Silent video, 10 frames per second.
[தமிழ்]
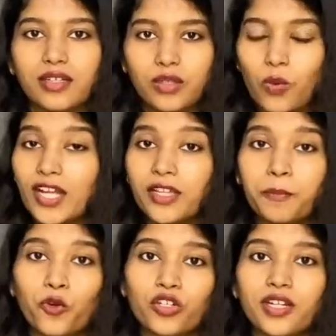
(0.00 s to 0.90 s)
குவாதர்
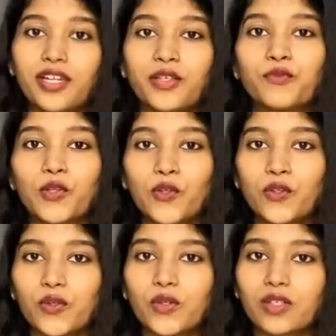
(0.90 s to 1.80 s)
போர்ட்டில் இவ்வளோ
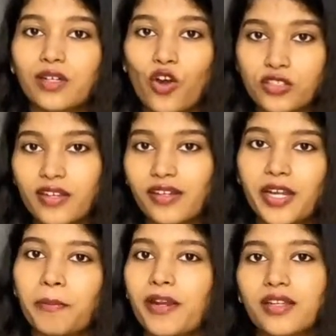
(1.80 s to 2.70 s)

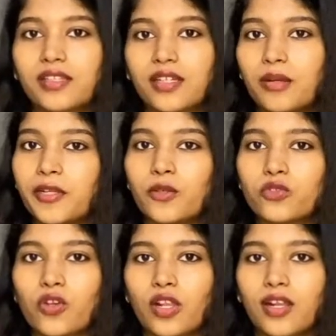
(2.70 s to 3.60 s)
கான்சென்ட்ரேட் பண்ணுறதுக்கு அப்படின்னும்
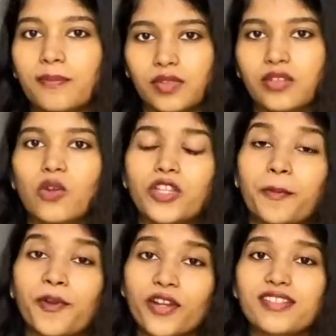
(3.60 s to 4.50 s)
சொல்லலாம் ஸோ இந்த
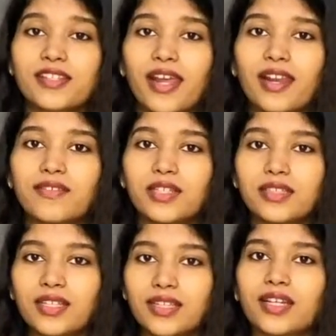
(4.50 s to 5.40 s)
ப்ரொடெஸ்ட்க்கு எல்லாம்
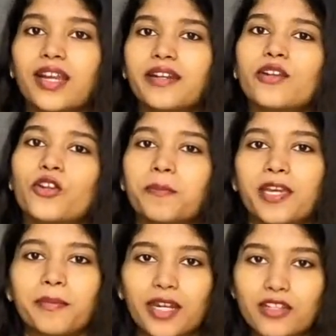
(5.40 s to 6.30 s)
வந்து அந்த கண்ட்ரியோட
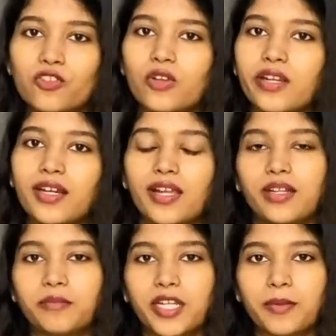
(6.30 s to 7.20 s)
பிஎம் என்ன சொல்லியிருக்காரு
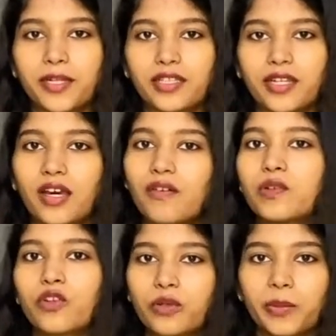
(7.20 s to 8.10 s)
அப்படின்னு பார்த்தீங்கன்னா அவர்
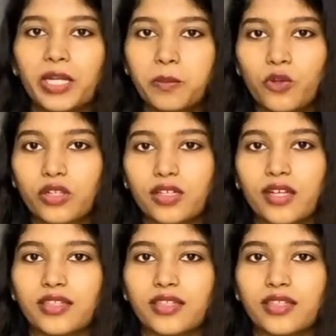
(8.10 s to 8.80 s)
ஒரு ட்வீட் போட்டிருந்தார் இந்த